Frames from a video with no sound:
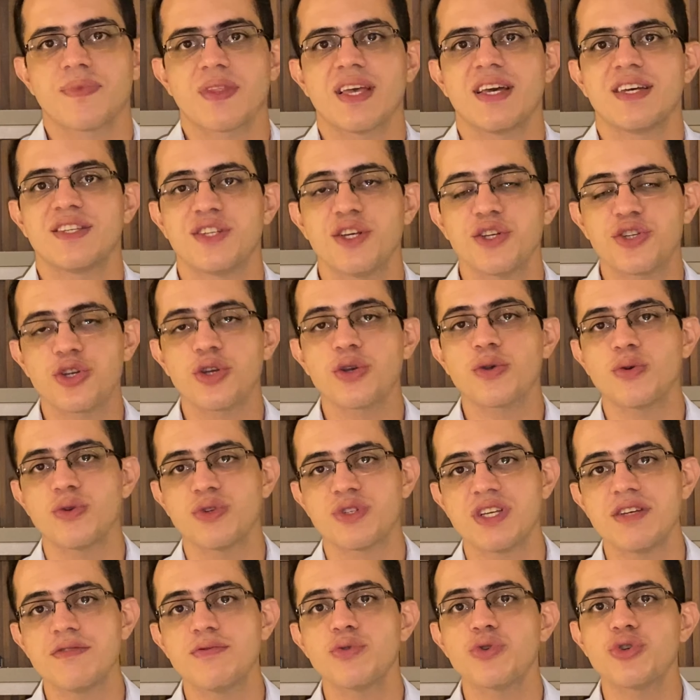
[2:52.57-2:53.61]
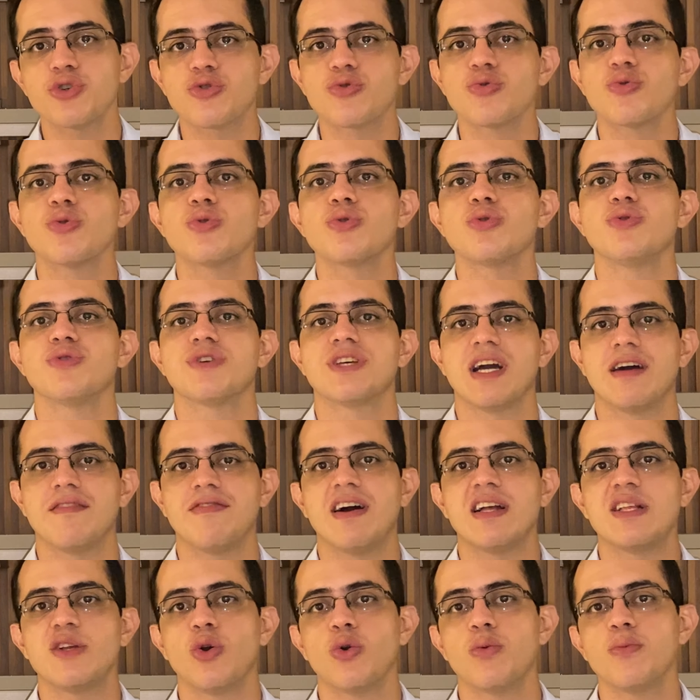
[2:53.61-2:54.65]
Existe inclusive um estudo que
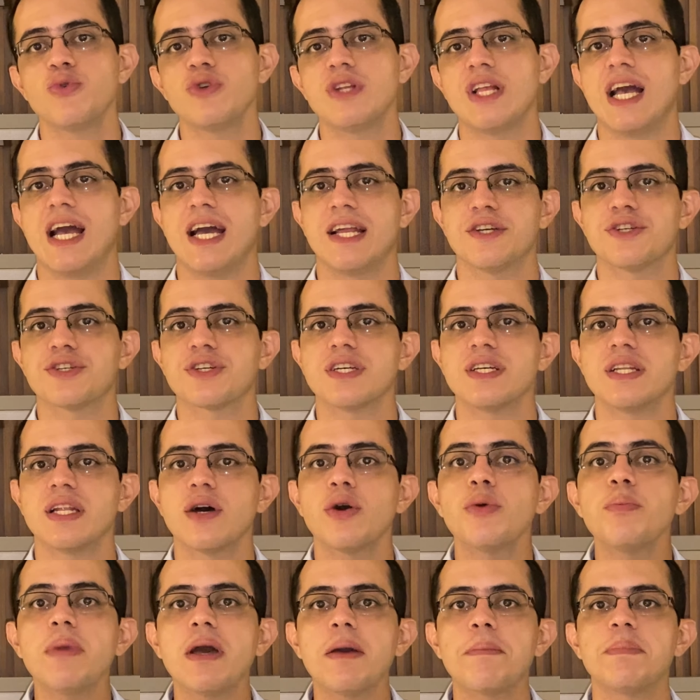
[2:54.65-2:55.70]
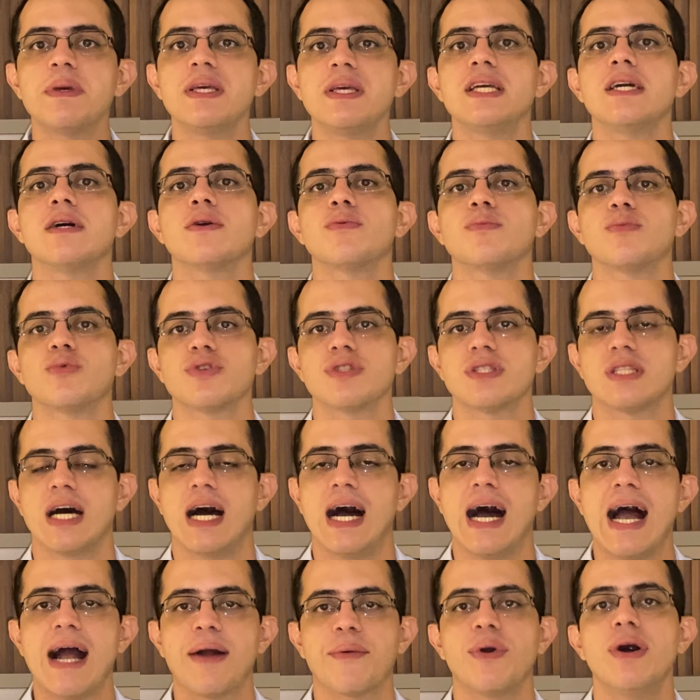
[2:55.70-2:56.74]
avaliou mulheres que não bebiam muita
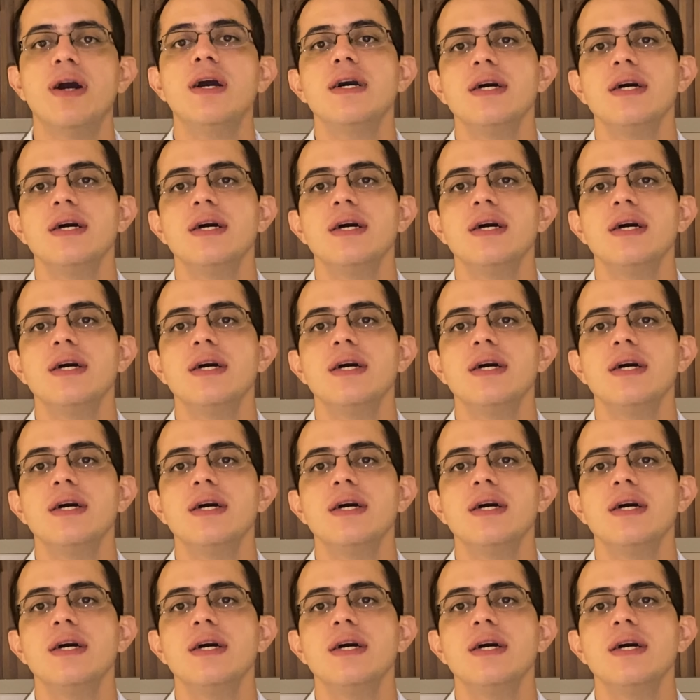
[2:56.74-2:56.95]
água